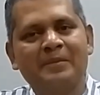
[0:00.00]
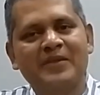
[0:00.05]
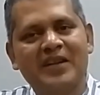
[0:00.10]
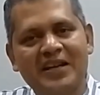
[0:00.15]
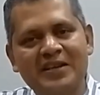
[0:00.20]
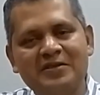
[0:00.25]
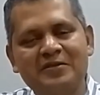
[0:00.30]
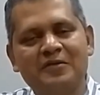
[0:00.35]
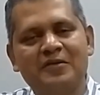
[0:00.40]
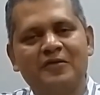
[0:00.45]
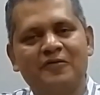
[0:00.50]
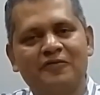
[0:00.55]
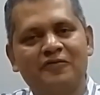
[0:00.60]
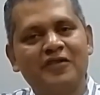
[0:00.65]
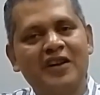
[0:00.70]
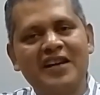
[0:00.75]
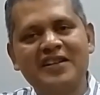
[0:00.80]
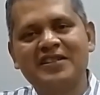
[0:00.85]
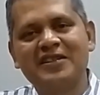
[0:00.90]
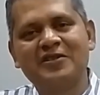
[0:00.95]
তাই
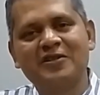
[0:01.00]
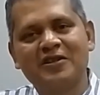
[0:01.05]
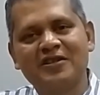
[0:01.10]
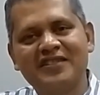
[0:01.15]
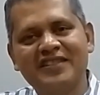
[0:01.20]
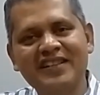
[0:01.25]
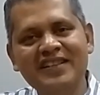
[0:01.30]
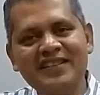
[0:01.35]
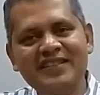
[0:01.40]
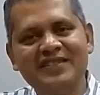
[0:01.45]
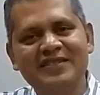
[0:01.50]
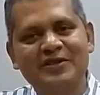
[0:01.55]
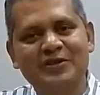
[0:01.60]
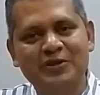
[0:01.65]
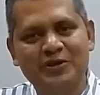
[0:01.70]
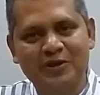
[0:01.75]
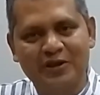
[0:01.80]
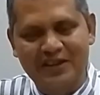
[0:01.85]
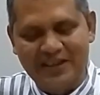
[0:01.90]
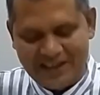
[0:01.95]
ফ্রাইডে টক্সে
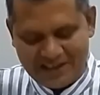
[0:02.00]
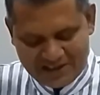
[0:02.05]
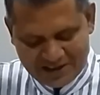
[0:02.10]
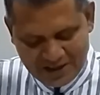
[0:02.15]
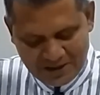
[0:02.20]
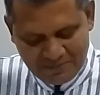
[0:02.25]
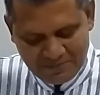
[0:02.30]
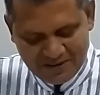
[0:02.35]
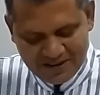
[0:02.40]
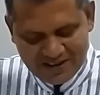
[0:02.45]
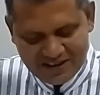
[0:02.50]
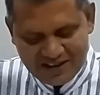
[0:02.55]
চলে আসলাম